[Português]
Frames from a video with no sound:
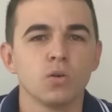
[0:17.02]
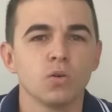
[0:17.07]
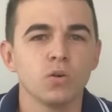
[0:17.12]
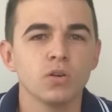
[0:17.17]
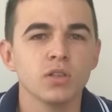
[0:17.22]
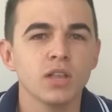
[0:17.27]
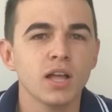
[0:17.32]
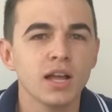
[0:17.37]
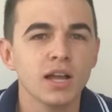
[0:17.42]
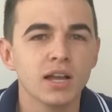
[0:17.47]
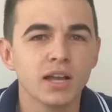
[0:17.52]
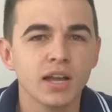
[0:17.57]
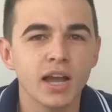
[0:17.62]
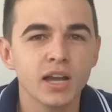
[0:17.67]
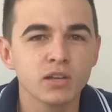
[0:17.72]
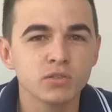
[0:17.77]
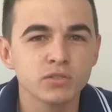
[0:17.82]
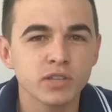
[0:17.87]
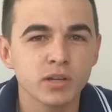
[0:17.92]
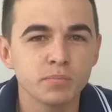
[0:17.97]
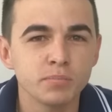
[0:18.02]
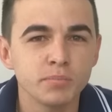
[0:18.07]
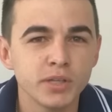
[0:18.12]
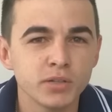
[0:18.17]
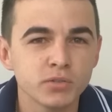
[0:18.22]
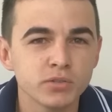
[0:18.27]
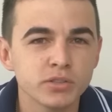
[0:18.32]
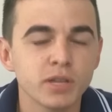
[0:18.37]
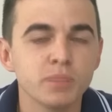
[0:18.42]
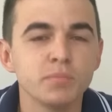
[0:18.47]
Olá, caros
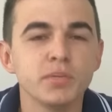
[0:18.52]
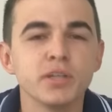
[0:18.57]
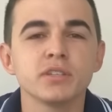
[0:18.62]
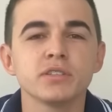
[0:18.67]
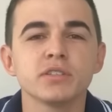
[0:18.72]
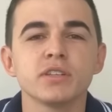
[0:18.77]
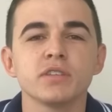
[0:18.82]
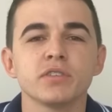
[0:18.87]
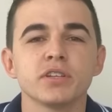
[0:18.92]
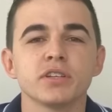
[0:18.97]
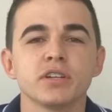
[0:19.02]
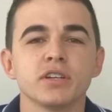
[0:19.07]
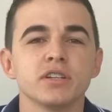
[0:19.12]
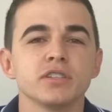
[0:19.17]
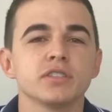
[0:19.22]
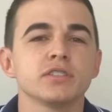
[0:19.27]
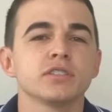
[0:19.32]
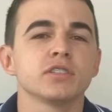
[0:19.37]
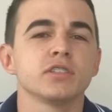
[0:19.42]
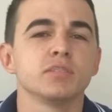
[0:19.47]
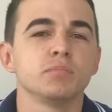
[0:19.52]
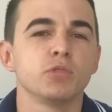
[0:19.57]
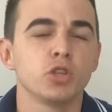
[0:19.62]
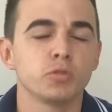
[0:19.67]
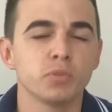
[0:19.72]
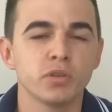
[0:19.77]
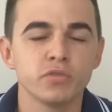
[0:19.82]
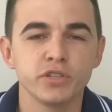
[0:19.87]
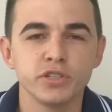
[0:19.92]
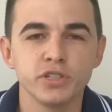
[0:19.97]
amigos e amigas navegantes. Meu
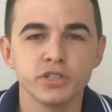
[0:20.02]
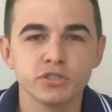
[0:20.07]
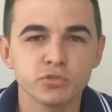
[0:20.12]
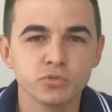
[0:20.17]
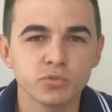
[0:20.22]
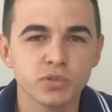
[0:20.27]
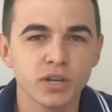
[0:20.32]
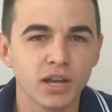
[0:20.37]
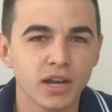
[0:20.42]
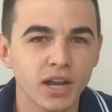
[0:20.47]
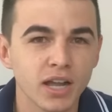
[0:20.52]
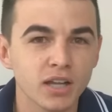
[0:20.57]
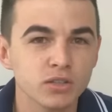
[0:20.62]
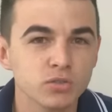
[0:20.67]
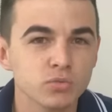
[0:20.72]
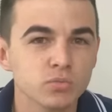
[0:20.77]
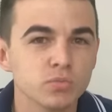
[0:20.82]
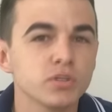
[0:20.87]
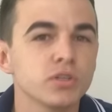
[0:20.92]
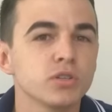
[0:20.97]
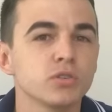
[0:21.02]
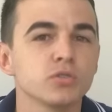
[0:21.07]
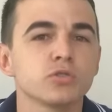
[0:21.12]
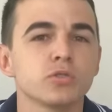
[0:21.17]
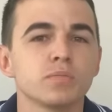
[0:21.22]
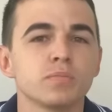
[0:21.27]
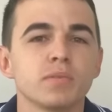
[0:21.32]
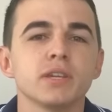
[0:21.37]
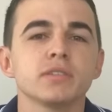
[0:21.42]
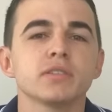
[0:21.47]
nome é Vinícius Ungarato, eu
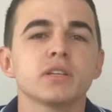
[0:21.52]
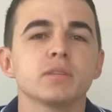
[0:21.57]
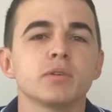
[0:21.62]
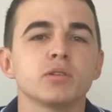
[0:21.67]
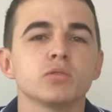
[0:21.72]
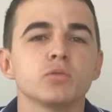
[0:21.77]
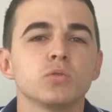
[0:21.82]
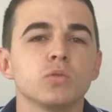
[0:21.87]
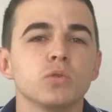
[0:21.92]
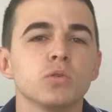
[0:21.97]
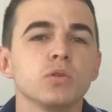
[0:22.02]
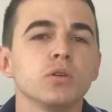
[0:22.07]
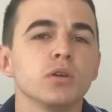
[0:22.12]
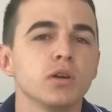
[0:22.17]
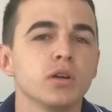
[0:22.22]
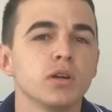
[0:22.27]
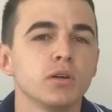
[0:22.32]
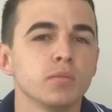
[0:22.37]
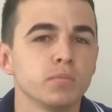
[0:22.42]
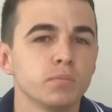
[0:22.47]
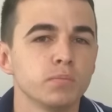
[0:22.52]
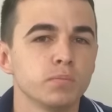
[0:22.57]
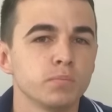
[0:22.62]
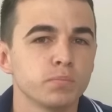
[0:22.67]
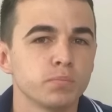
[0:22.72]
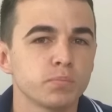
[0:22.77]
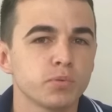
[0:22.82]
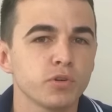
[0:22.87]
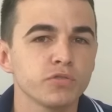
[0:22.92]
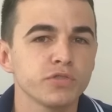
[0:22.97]
sou mestre amador,
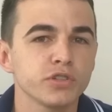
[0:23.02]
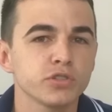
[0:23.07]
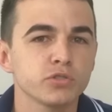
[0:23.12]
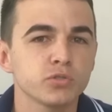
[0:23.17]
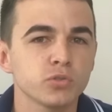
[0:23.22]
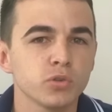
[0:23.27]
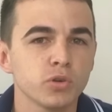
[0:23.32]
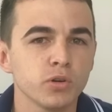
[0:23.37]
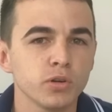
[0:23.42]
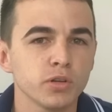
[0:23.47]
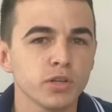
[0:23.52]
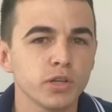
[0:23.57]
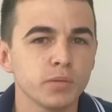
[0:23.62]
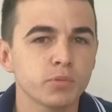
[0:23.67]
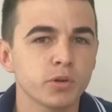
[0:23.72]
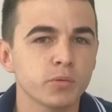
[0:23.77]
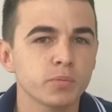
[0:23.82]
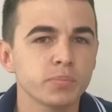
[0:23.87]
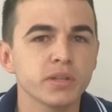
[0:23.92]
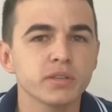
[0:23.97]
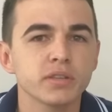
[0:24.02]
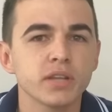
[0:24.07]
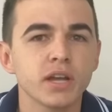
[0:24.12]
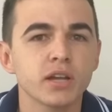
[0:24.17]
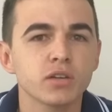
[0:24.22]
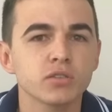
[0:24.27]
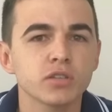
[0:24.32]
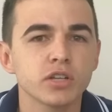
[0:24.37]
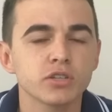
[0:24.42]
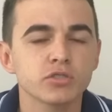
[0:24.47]
professor e
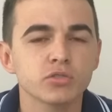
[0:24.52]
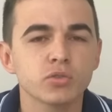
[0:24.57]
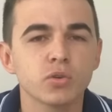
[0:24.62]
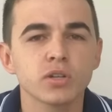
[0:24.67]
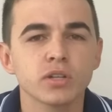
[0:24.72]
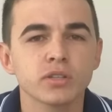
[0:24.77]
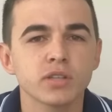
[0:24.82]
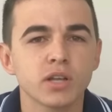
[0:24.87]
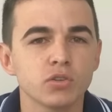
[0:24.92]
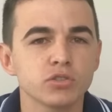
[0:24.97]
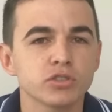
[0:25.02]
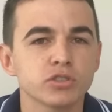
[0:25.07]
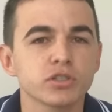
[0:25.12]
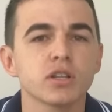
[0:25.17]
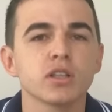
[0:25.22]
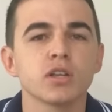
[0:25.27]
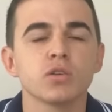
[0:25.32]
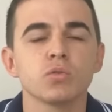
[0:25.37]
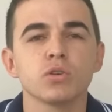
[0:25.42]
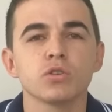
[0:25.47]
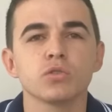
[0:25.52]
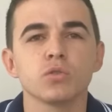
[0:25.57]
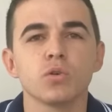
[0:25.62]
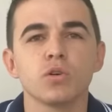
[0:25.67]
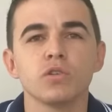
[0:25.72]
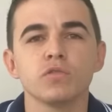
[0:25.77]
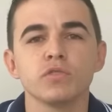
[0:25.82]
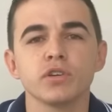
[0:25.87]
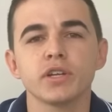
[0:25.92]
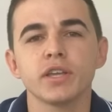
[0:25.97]
proprietário da Escola Náutica Lagoa
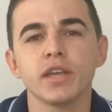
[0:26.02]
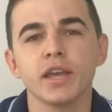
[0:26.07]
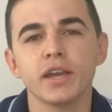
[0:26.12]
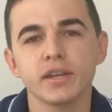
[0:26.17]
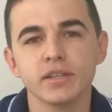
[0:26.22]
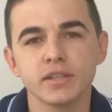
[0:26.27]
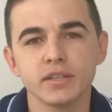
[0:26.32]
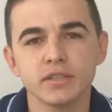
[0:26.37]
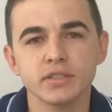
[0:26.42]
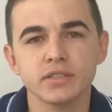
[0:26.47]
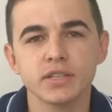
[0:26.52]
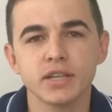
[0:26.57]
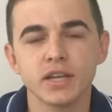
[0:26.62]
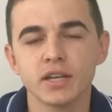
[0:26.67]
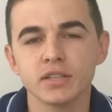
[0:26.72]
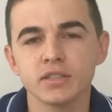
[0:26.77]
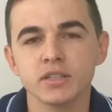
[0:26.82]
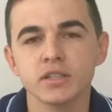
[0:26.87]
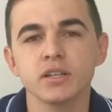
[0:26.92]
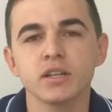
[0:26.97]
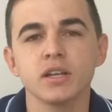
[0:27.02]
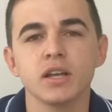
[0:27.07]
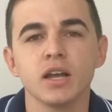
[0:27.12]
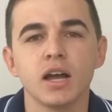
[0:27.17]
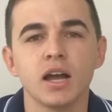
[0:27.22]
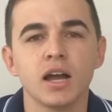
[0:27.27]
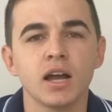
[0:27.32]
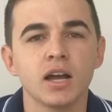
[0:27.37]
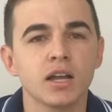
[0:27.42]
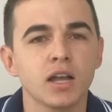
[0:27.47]
Nova, que é credenciada
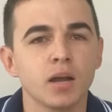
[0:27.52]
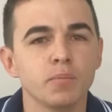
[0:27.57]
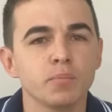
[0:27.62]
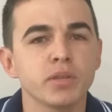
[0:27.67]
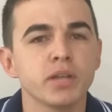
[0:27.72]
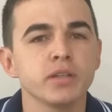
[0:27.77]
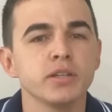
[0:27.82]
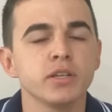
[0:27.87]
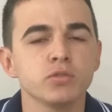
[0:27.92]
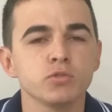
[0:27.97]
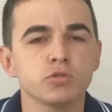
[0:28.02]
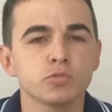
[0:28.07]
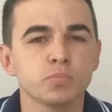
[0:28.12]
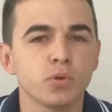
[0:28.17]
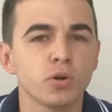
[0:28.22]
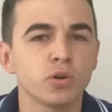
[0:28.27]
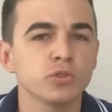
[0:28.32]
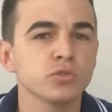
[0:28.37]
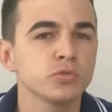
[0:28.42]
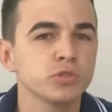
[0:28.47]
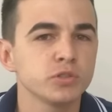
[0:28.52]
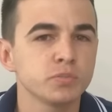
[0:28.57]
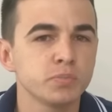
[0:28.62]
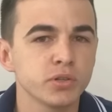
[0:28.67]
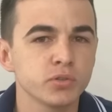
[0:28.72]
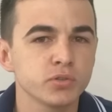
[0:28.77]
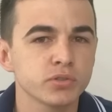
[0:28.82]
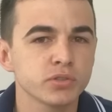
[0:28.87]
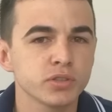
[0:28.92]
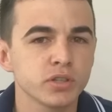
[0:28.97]
à Capitania dos Portos do
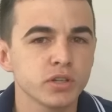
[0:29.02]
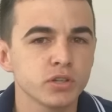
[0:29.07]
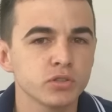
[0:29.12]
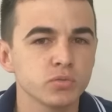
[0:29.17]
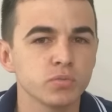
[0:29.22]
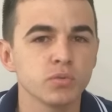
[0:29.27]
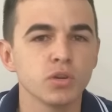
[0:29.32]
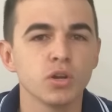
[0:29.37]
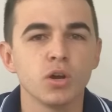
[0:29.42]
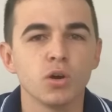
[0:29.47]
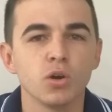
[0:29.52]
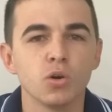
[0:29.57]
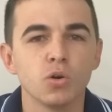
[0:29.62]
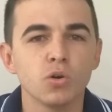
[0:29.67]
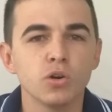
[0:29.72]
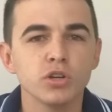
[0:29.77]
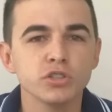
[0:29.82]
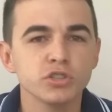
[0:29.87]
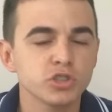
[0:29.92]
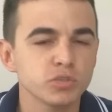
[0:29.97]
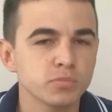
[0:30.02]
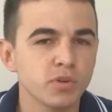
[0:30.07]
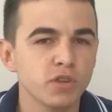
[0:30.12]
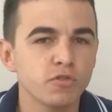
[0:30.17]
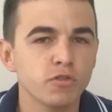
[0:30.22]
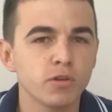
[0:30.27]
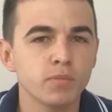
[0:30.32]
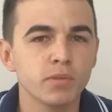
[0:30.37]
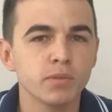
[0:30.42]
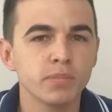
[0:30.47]
Espírito Santo. Hoje, de
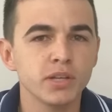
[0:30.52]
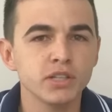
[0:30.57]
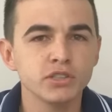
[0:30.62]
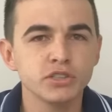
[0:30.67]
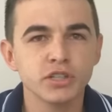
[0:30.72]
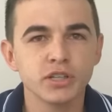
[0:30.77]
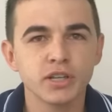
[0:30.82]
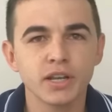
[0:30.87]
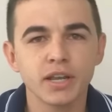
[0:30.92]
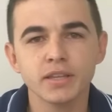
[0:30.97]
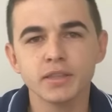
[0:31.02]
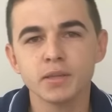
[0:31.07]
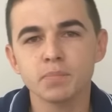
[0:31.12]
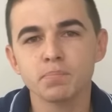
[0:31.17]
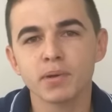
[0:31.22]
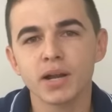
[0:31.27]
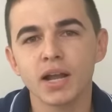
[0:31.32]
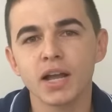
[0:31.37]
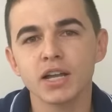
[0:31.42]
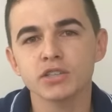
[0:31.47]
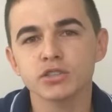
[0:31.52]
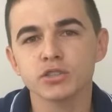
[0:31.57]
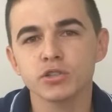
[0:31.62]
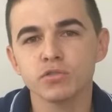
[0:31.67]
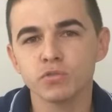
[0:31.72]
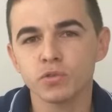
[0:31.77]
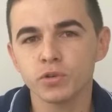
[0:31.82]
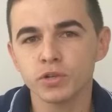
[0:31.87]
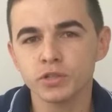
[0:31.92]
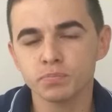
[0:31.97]
uma forma bem direta e prática,
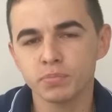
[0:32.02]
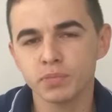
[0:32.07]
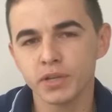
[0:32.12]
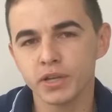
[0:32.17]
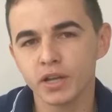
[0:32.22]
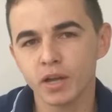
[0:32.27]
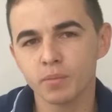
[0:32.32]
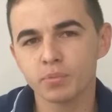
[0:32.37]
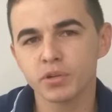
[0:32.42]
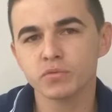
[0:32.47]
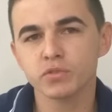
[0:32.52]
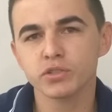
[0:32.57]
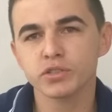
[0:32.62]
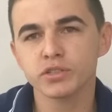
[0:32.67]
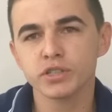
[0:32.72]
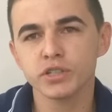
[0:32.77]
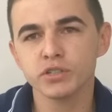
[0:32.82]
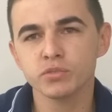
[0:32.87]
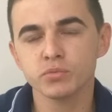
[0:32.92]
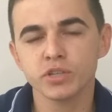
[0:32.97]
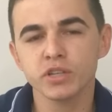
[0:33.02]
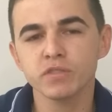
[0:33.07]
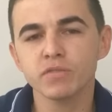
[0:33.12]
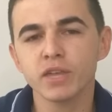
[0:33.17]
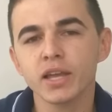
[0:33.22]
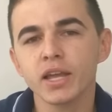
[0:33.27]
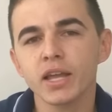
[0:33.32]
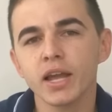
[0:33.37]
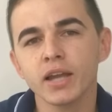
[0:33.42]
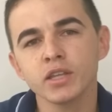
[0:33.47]
eu vou explicar para vocês o que
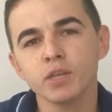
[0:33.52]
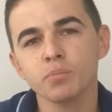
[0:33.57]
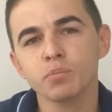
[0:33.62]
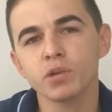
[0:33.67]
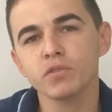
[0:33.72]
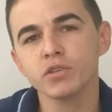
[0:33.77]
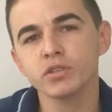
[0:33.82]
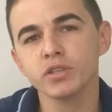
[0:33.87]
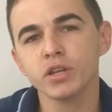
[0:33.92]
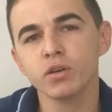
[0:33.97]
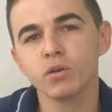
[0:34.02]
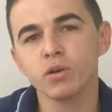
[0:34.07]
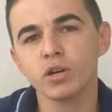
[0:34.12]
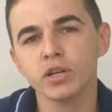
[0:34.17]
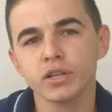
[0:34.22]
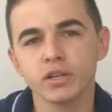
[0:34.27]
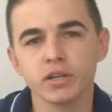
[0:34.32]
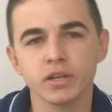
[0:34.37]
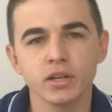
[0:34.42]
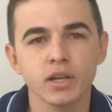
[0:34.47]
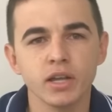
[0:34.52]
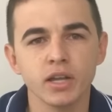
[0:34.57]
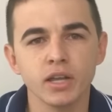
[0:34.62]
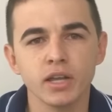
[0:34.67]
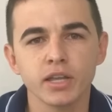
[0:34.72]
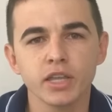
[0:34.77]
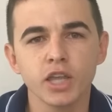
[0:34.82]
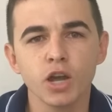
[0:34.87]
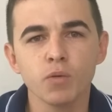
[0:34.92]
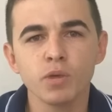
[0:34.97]
vai cair na prova teórica,
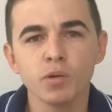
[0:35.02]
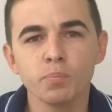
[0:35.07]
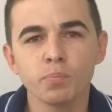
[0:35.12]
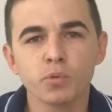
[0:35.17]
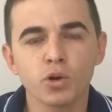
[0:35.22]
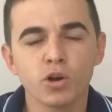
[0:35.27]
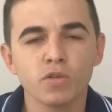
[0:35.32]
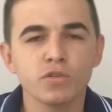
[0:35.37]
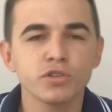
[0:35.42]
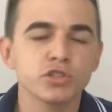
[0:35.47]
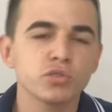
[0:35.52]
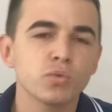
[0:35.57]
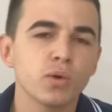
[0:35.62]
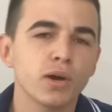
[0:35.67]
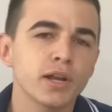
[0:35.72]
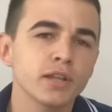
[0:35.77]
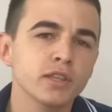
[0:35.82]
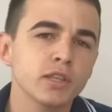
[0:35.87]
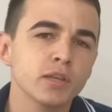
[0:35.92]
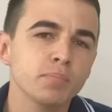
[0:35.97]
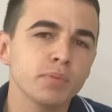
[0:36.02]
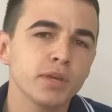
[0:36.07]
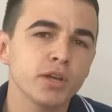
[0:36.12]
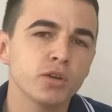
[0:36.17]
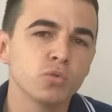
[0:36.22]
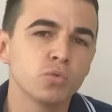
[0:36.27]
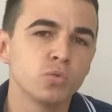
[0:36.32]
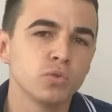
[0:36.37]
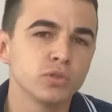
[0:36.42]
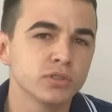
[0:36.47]
que é uma prova de 40
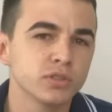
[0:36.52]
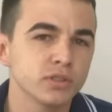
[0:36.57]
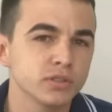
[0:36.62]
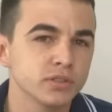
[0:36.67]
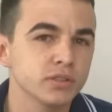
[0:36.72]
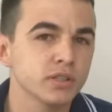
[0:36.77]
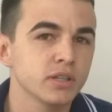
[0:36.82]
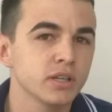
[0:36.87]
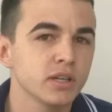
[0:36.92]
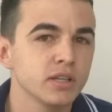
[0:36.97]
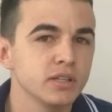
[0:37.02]
perguntas.